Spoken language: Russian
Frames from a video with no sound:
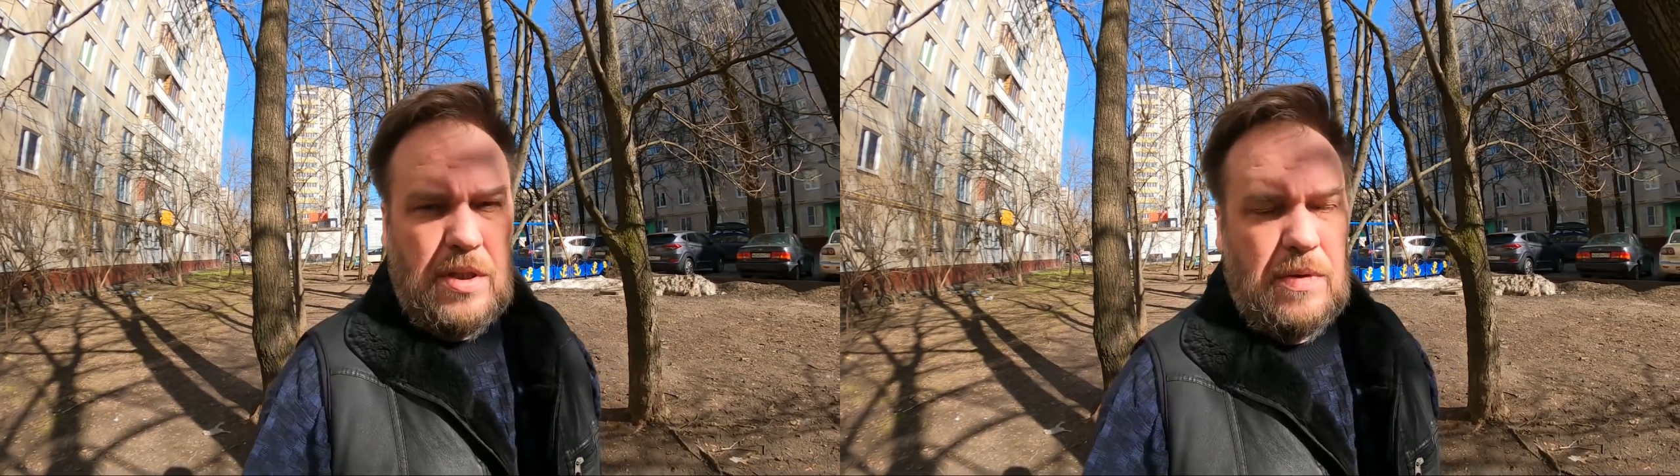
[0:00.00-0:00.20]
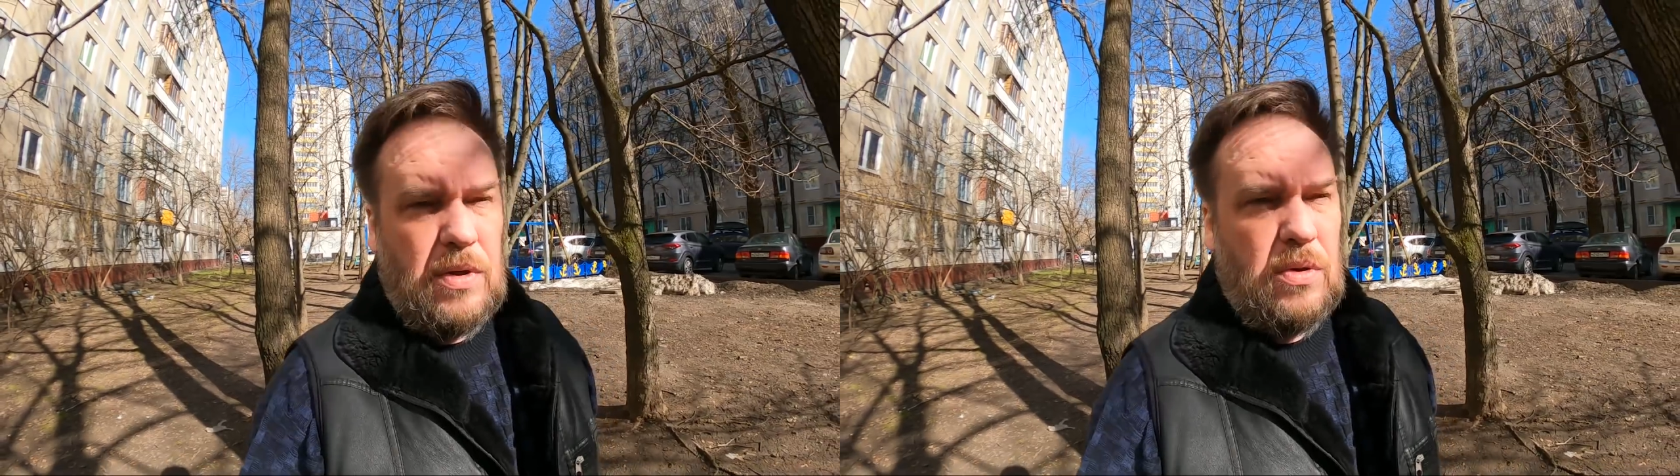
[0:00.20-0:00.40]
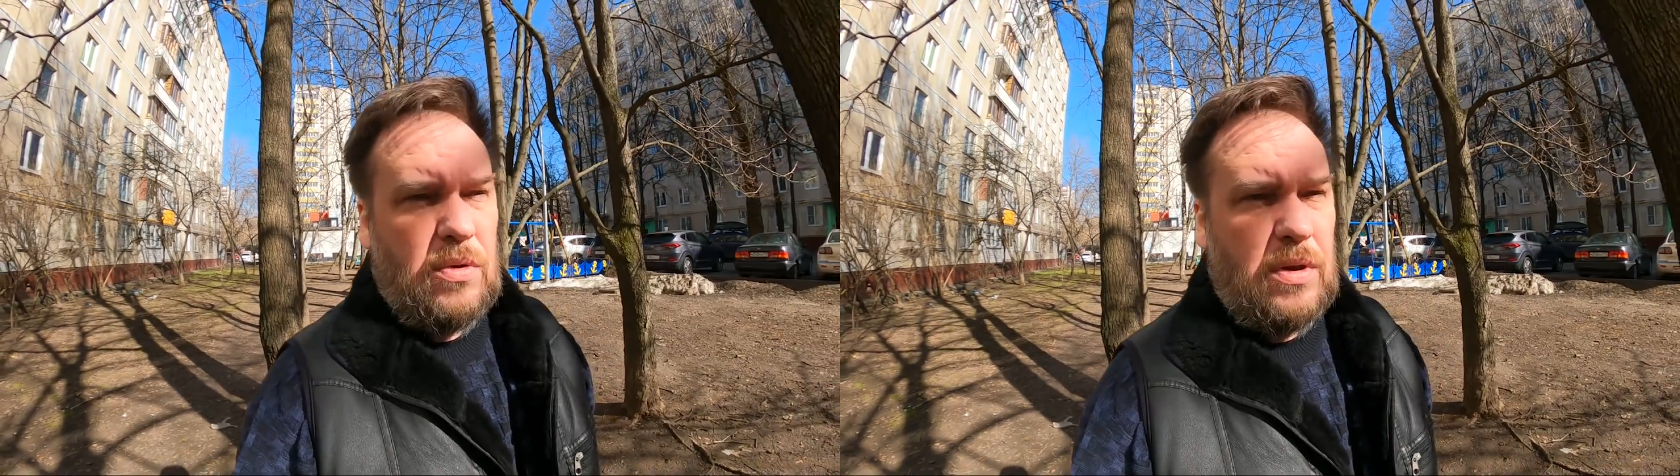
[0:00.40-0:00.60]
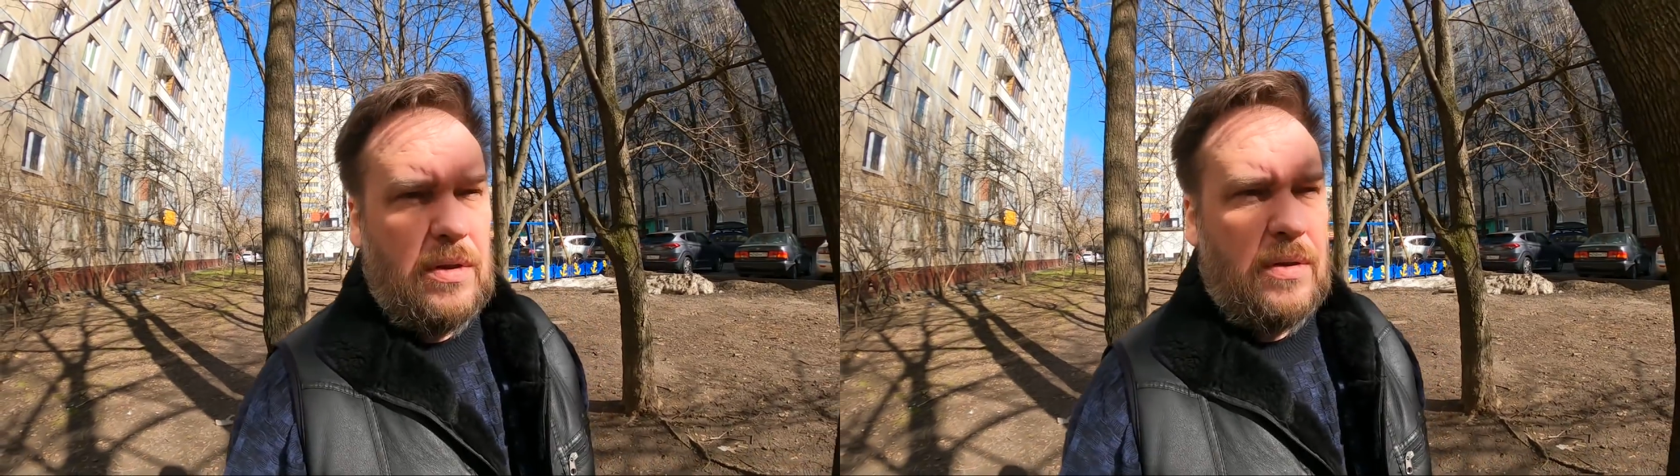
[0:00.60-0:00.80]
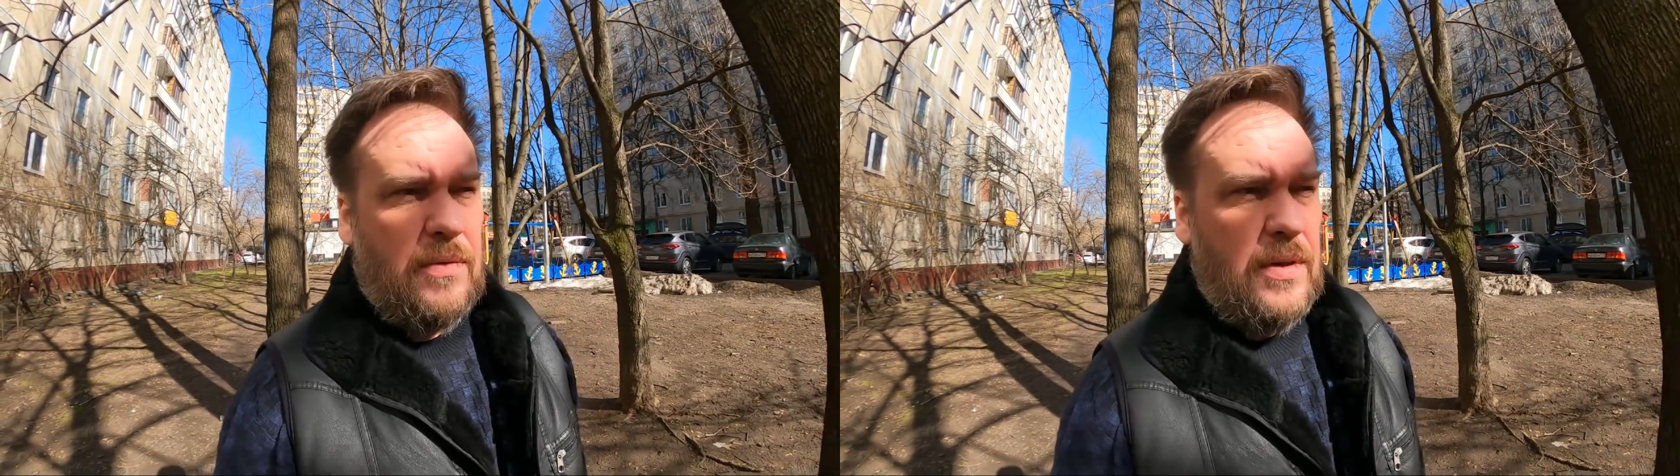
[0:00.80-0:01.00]
север-юг,
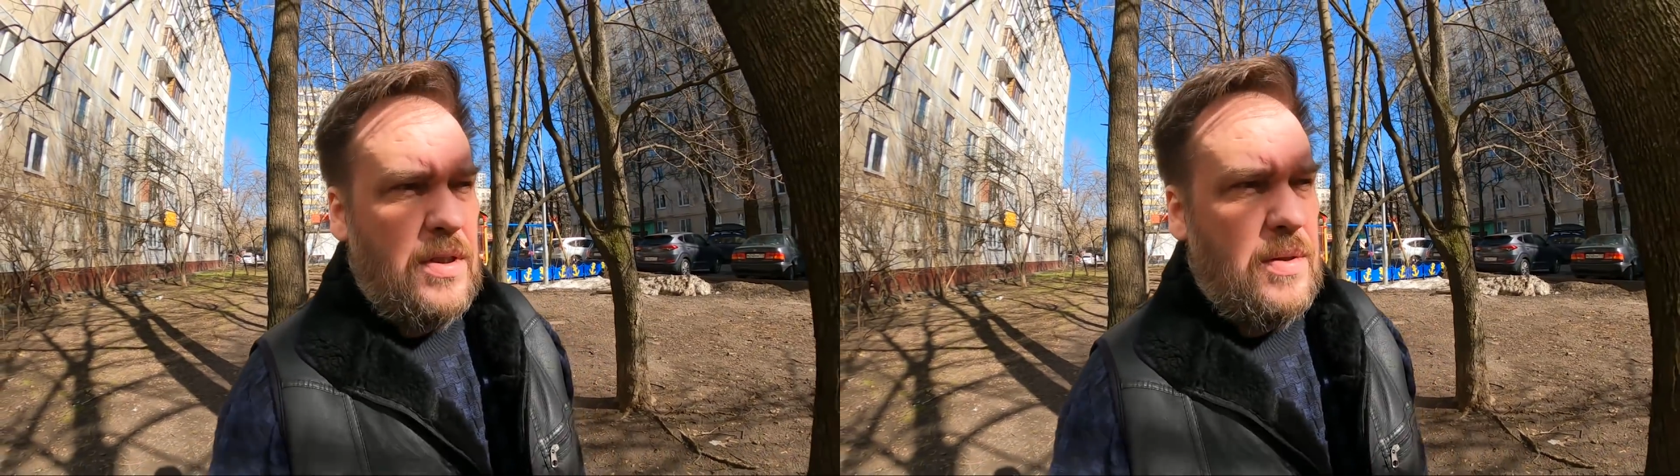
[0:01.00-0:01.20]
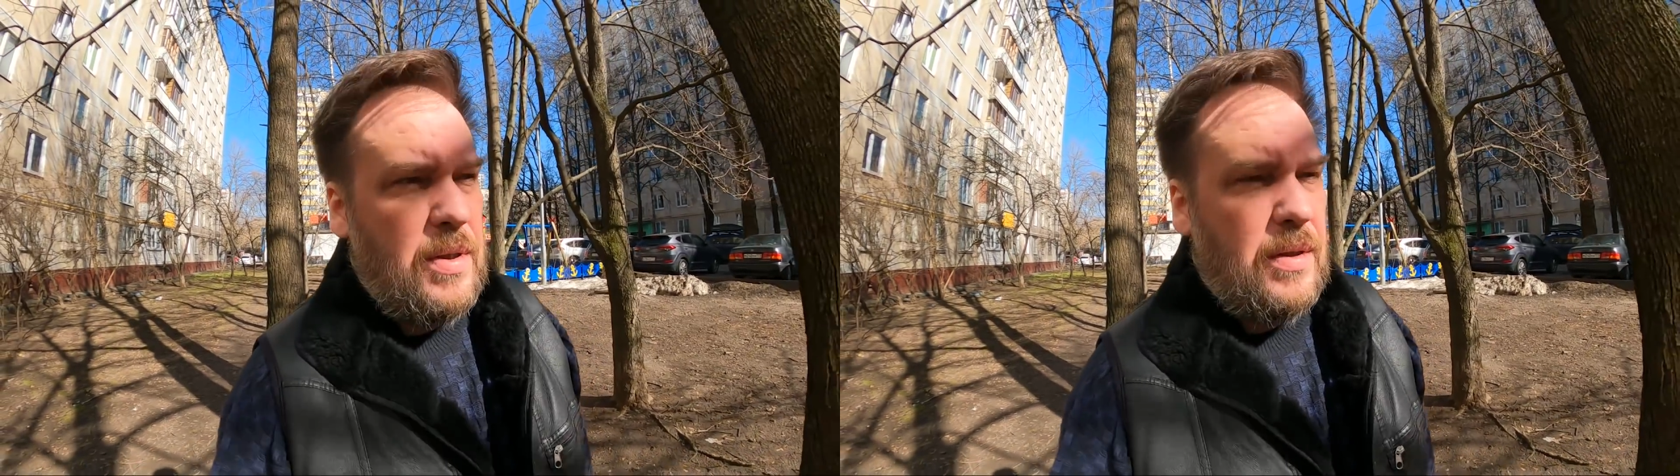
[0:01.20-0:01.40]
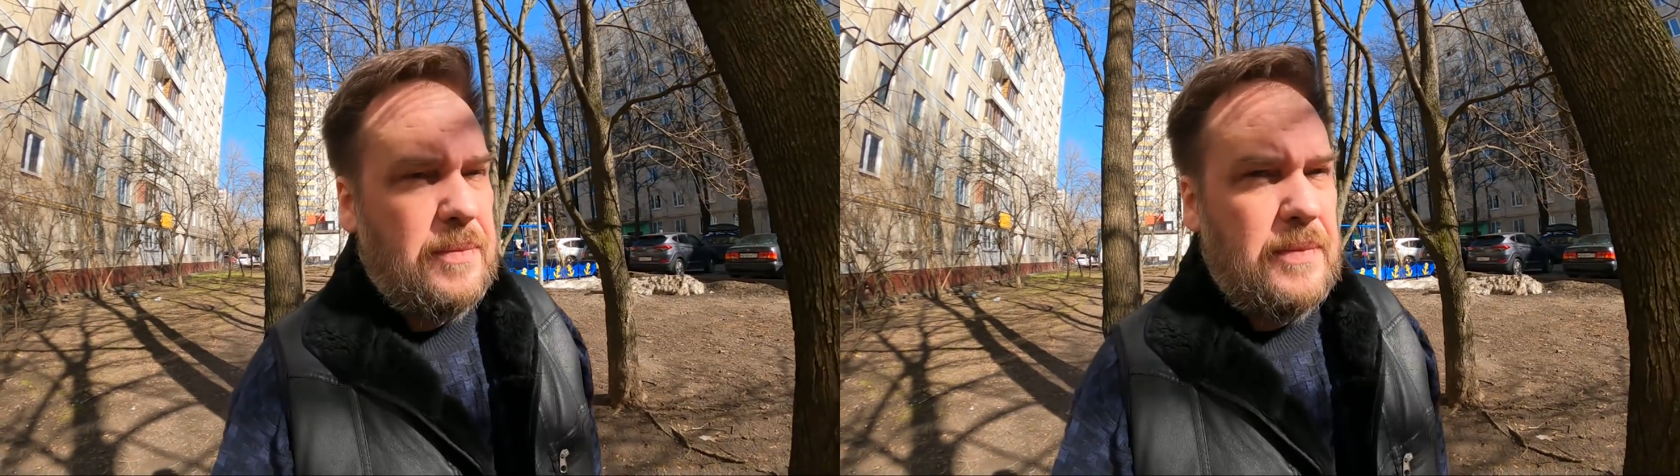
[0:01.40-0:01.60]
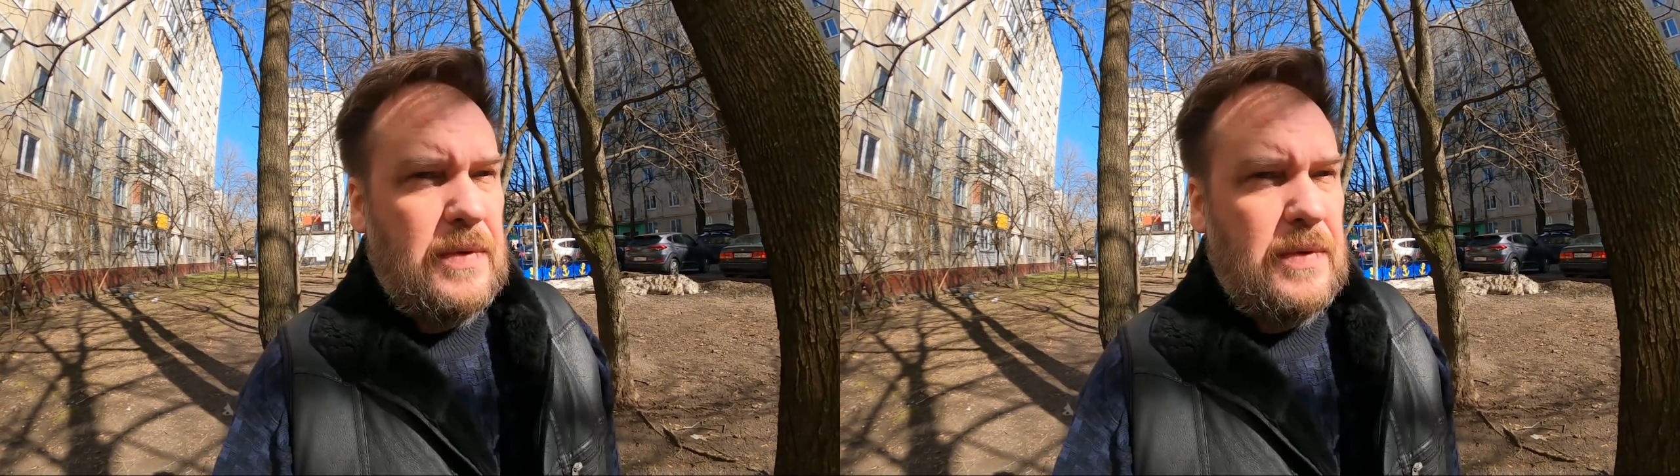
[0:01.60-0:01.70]
э, вела себя,